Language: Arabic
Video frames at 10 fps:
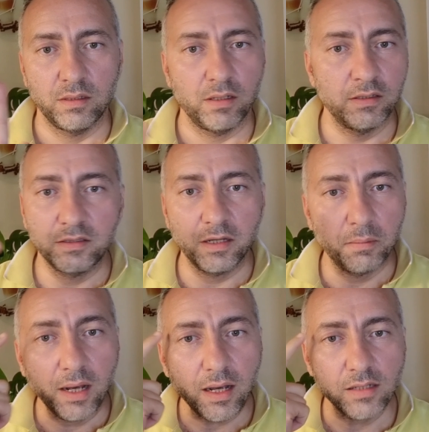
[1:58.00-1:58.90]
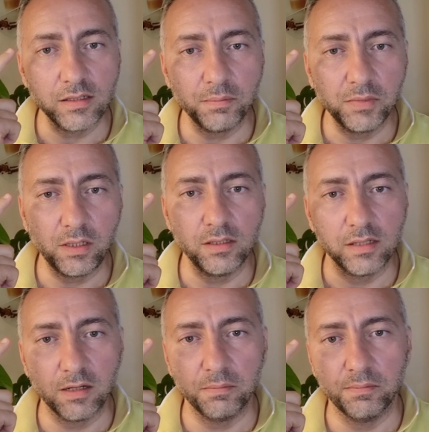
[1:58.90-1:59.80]
انت ما حسبت
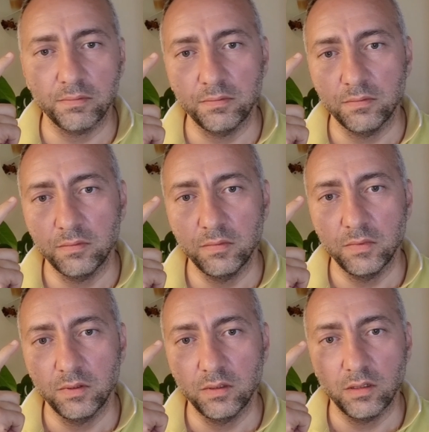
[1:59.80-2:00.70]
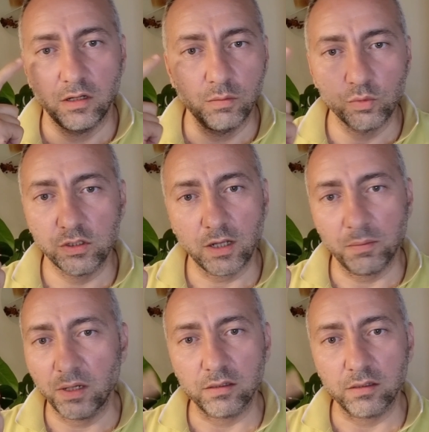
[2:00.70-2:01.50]
حساب المستقبل